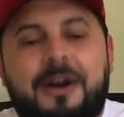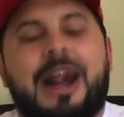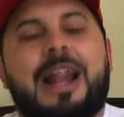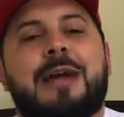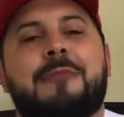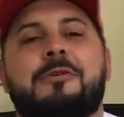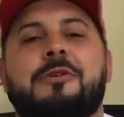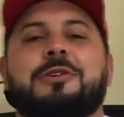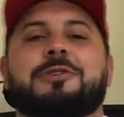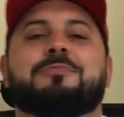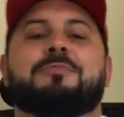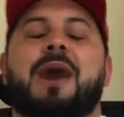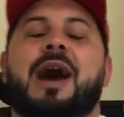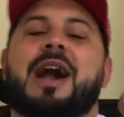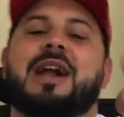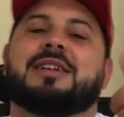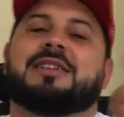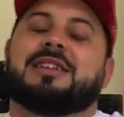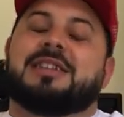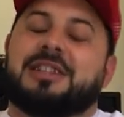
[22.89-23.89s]
Fala meus
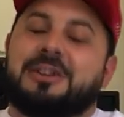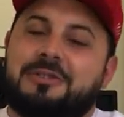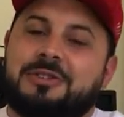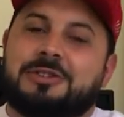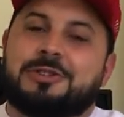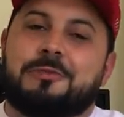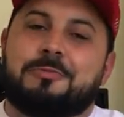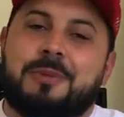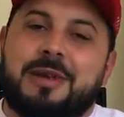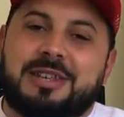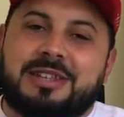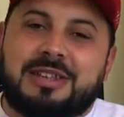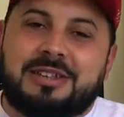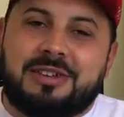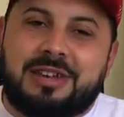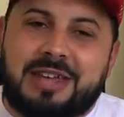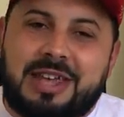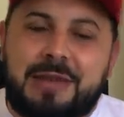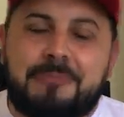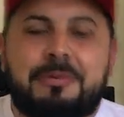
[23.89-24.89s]
parceiros, então estou
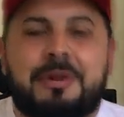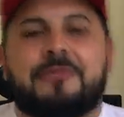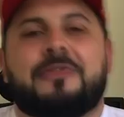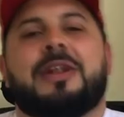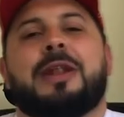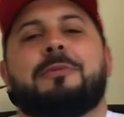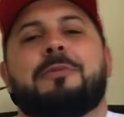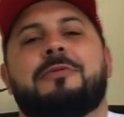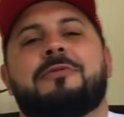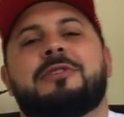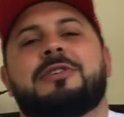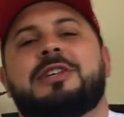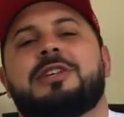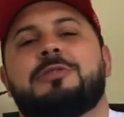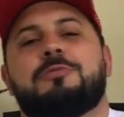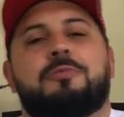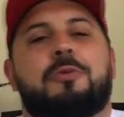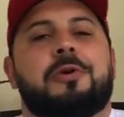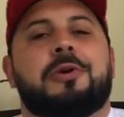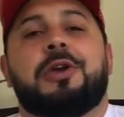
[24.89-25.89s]
passando aqui para falar para
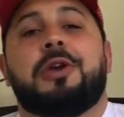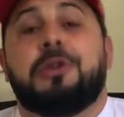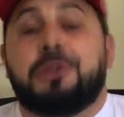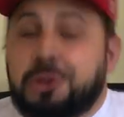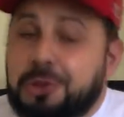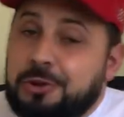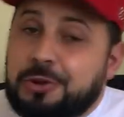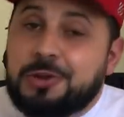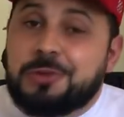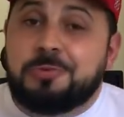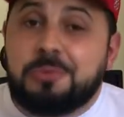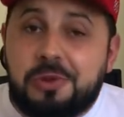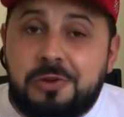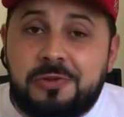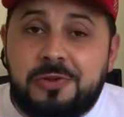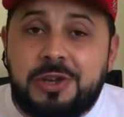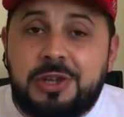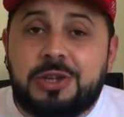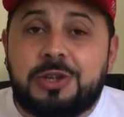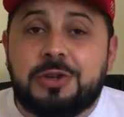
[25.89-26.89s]
vocês um pouquinho de
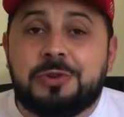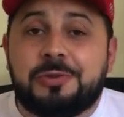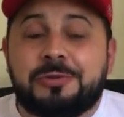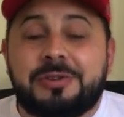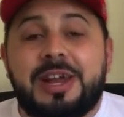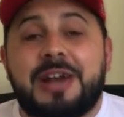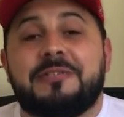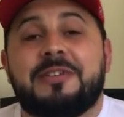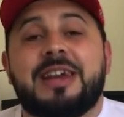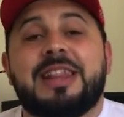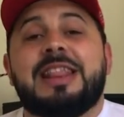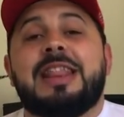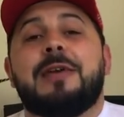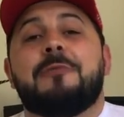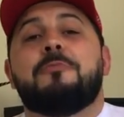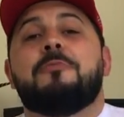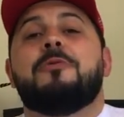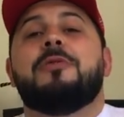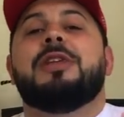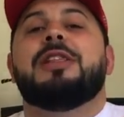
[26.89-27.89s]
2021, né? Vai ter
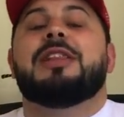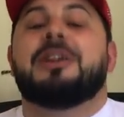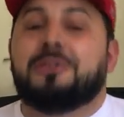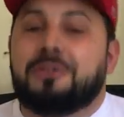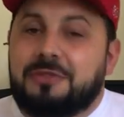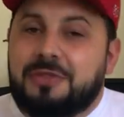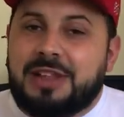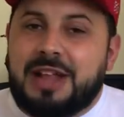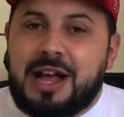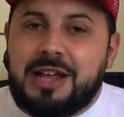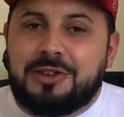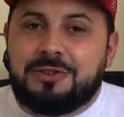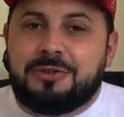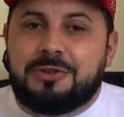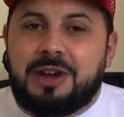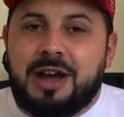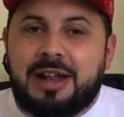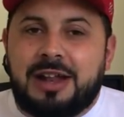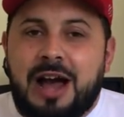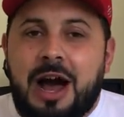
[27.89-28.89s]
muita novidade no
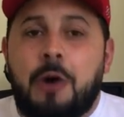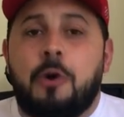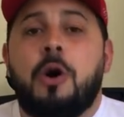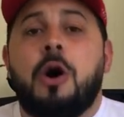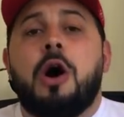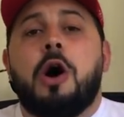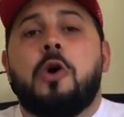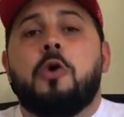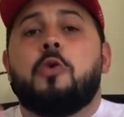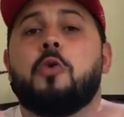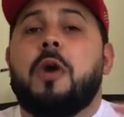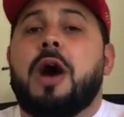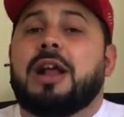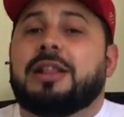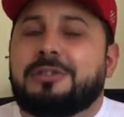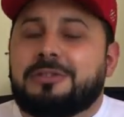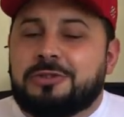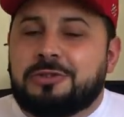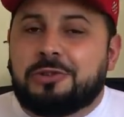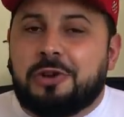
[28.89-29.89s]
canal,
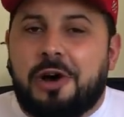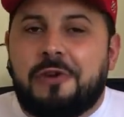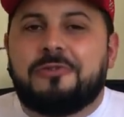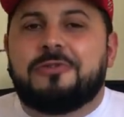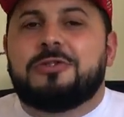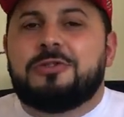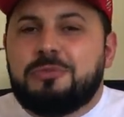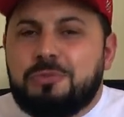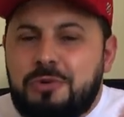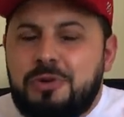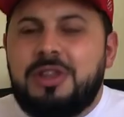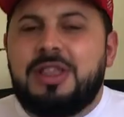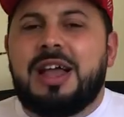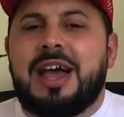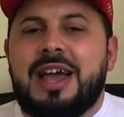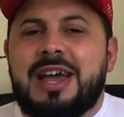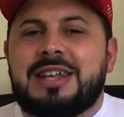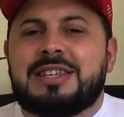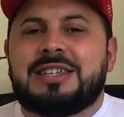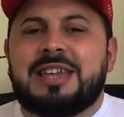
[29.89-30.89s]
quadros novos,
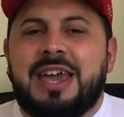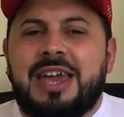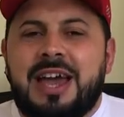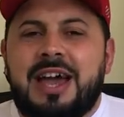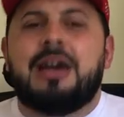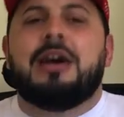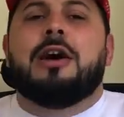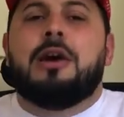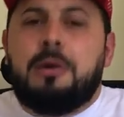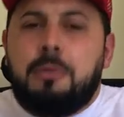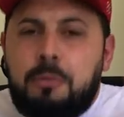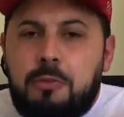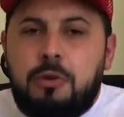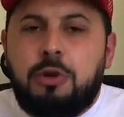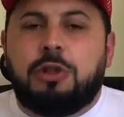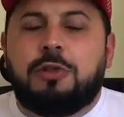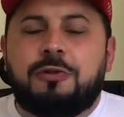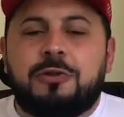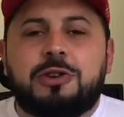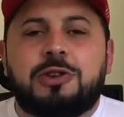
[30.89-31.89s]
muita resenha,
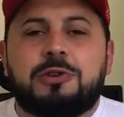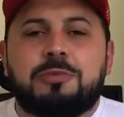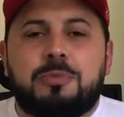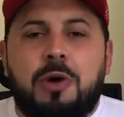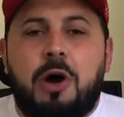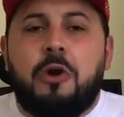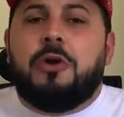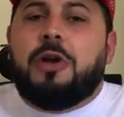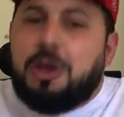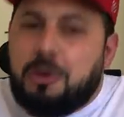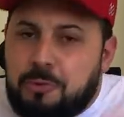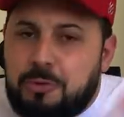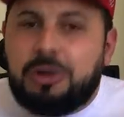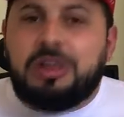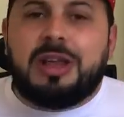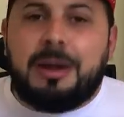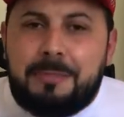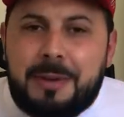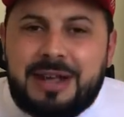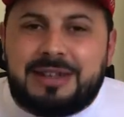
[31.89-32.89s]
muito futebol e
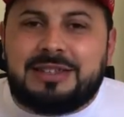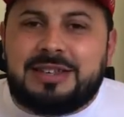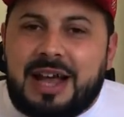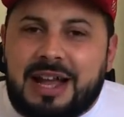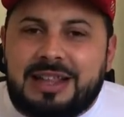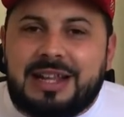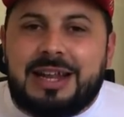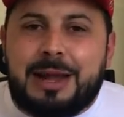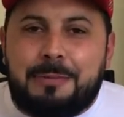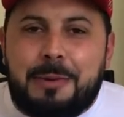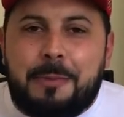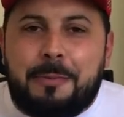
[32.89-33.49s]
muita passada, né